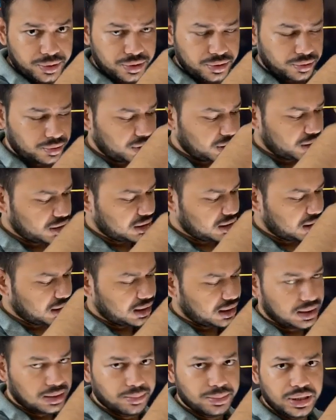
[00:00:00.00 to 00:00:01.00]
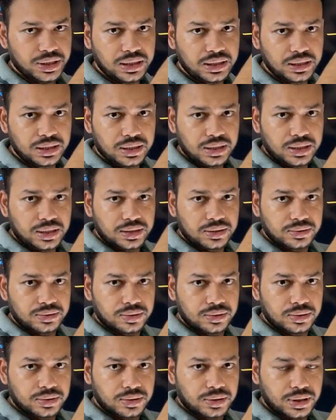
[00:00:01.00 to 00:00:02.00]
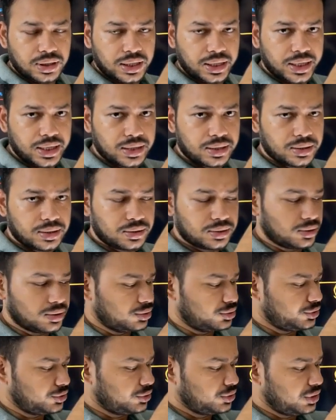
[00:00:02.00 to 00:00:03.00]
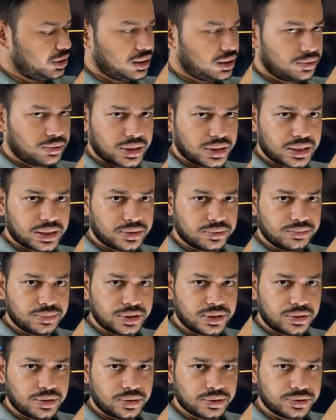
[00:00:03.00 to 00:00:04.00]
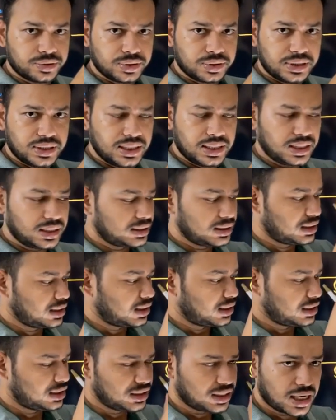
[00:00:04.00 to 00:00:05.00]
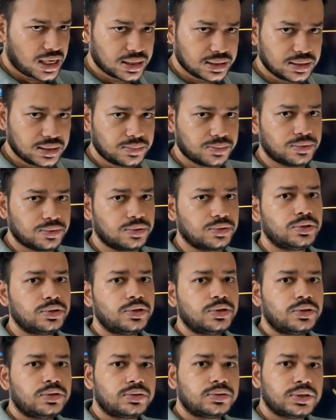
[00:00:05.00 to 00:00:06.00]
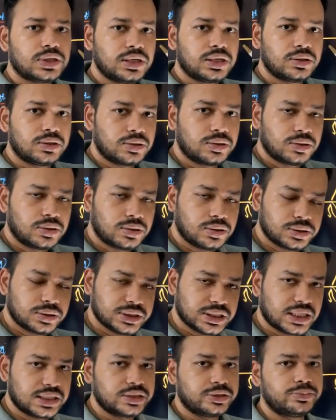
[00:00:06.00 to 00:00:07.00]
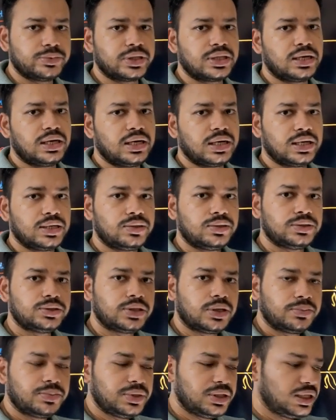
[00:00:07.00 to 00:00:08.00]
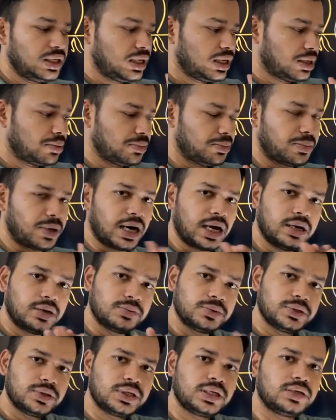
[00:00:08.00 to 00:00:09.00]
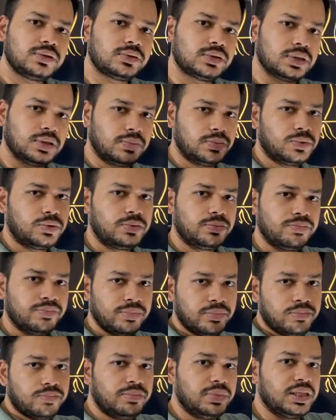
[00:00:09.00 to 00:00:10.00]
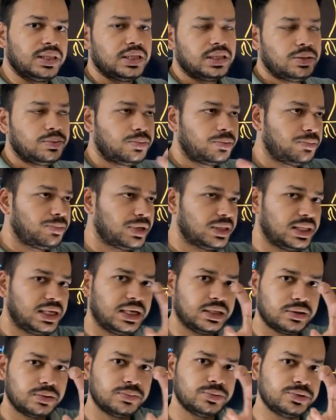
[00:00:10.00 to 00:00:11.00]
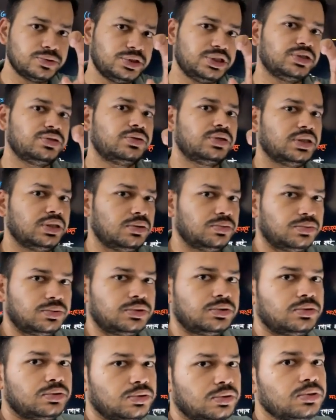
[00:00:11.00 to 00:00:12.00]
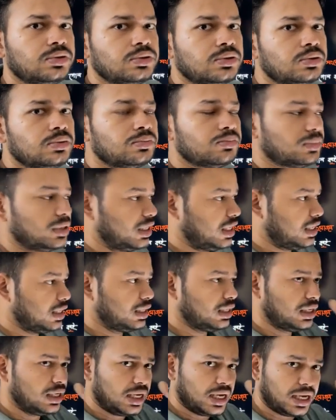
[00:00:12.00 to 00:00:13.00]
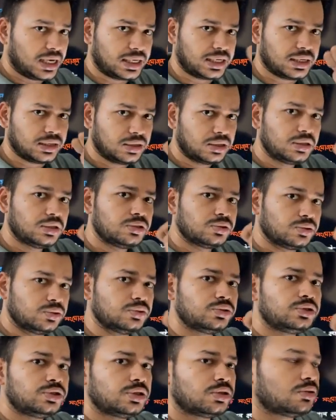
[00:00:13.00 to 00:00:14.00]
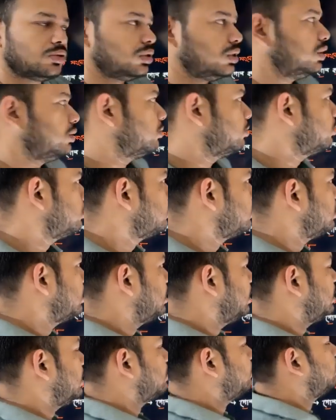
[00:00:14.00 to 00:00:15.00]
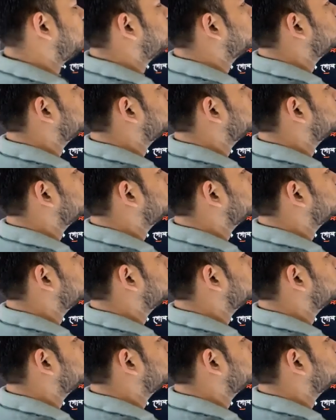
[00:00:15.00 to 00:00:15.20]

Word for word: মতো করে সেখানে আমি অন্য একটা অংশ দিয়ে অন্য একটা উদ্ভিদের অংশ দিয়ে সেখানে সার দিব অন্যান্য যা যা উপাদান লাগে এগুলো সব দিয়ে আমি ভালো মতো কী করে দিব বেঁধে দিব বেঁধে একদম গুটি করে দিব মানে একটা গুচ্ছ করে দিব এটাকে বলা